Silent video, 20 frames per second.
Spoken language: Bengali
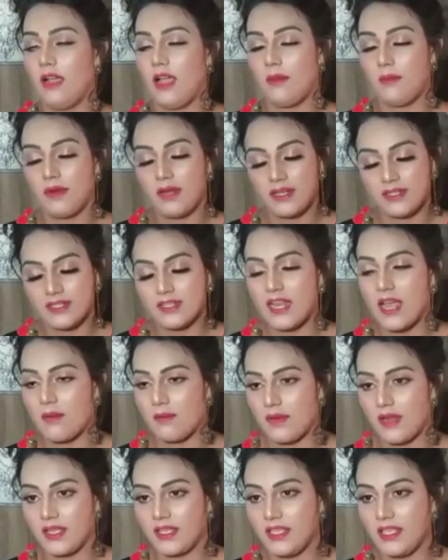আমার একটা নাম
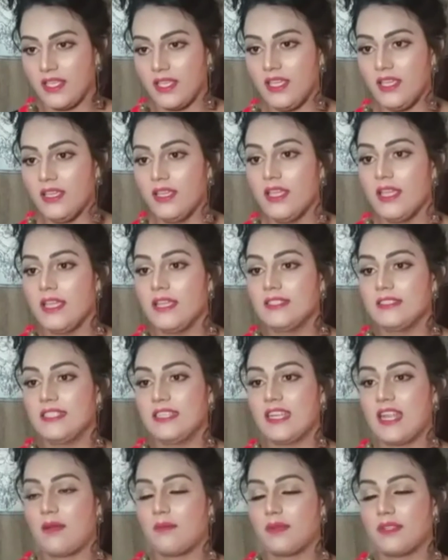রাখে
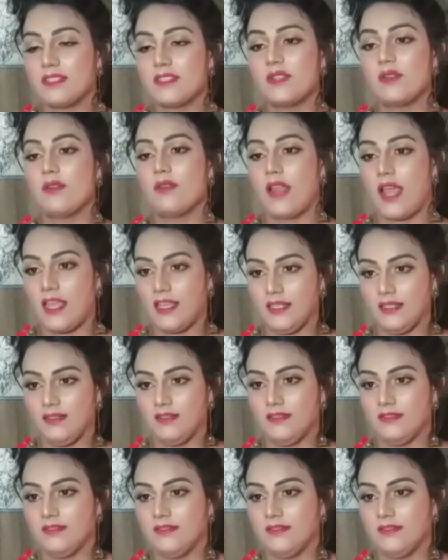সেই নামটা ছিল নাহিদ